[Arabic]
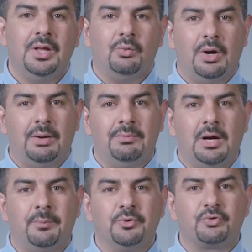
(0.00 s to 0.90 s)
وأما
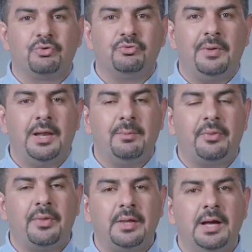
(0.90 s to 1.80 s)
بطرس
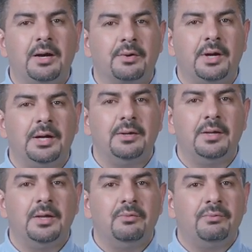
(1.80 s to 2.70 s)
فلبث يقرأ
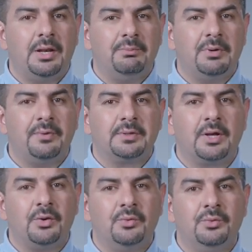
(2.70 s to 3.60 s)
فلما
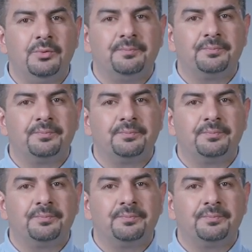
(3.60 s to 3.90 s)
فتحوا